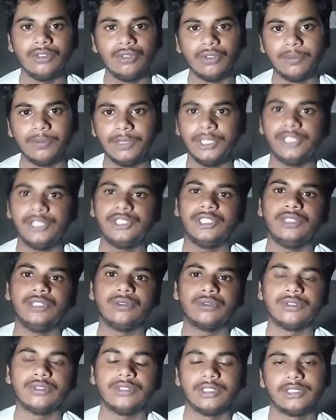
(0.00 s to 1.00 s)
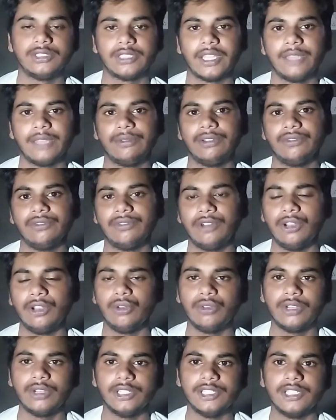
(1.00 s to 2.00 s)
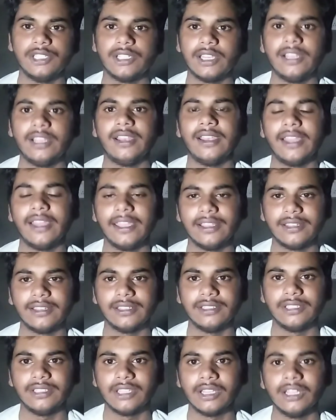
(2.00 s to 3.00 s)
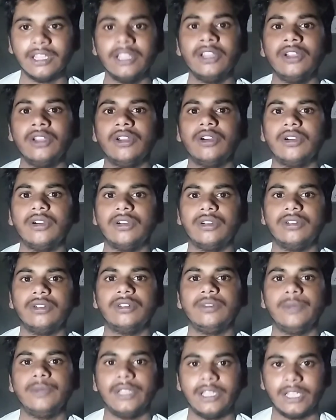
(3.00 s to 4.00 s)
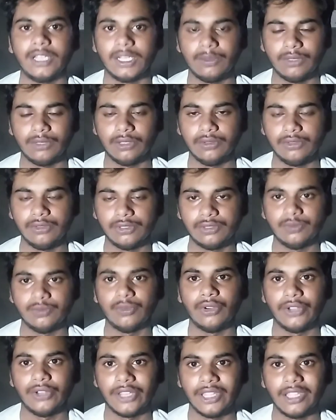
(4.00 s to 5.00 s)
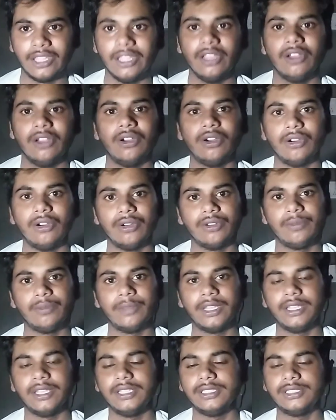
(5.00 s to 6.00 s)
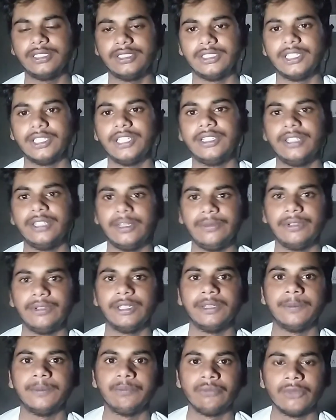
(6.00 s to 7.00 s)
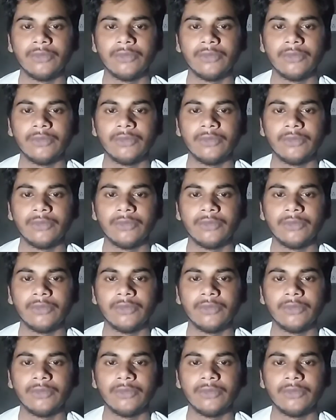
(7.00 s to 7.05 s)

तो प्लीज़ चैनल को सब्सक्राइब एंड फॉलो कर करिएगा लाइक कर दीजिएगा और मेरा नाम धनुष मौर्य है और मैं इस चैनल पर